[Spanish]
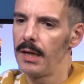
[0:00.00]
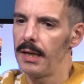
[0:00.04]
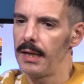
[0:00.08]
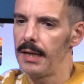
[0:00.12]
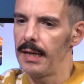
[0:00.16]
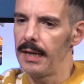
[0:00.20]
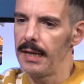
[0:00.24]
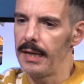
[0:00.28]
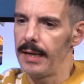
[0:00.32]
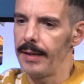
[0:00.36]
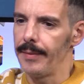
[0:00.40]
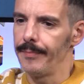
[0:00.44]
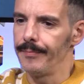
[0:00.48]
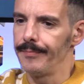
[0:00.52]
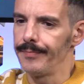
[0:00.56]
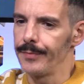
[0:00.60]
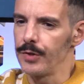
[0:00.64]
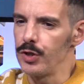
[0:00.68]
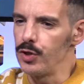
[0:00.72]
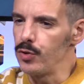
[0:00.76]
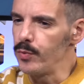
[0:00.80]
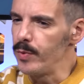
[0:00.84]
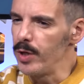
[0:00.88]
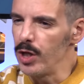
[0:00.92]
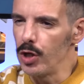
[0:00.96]
em,
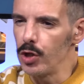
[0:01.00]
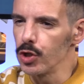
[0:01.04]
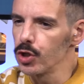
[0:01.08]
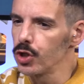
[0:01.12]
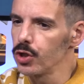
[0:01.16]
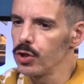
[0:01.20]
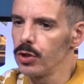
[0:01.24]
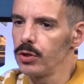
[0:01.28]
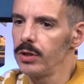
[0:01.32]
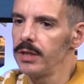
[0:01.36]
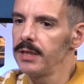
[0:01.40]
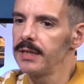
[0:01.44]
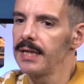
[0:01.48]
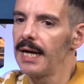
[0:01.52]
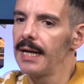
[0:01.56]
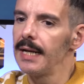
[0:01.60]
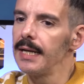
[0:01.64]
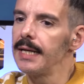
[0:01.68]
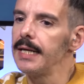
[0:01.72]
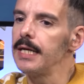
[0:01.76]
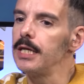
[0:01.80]
lluvioso y tal,